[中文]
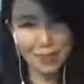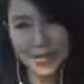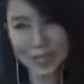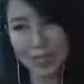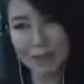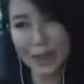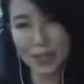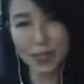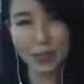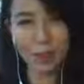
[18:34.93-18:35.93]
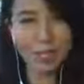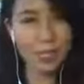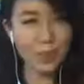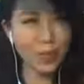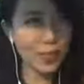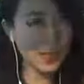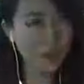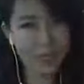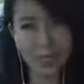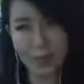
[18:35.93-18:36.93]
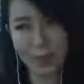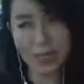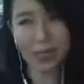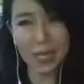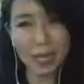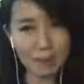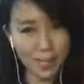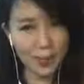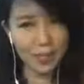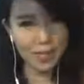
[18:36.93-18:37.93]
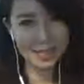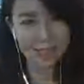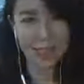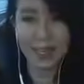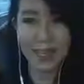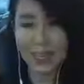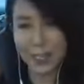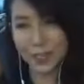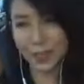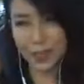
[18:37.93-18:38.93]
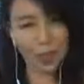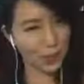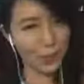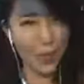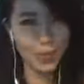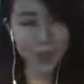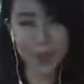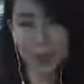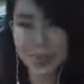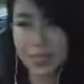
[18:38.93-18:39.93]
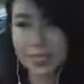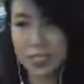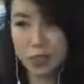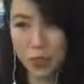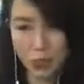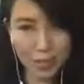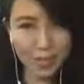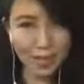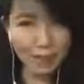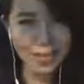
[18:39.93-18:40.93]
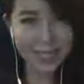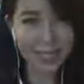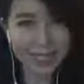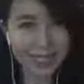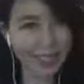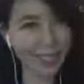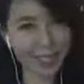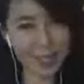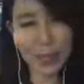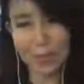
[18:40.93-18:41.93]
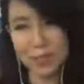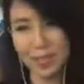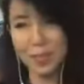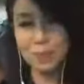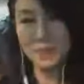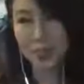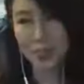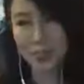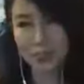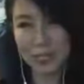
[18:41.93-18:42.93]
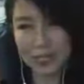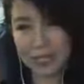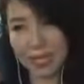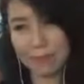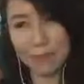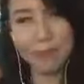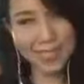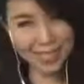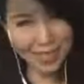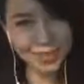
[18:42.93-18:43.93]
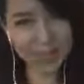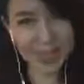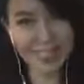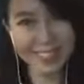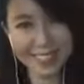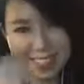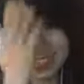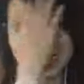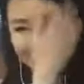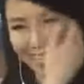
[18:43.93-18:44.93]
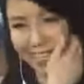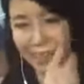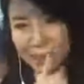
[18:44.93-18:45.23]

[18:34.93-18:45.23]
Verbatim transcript: 那基础基础班这里我都有一个，我看我看两百多个人了，就好多好多。可进入专业班的其实一个都还没有，因为我正在慢慢的挑选人。OK。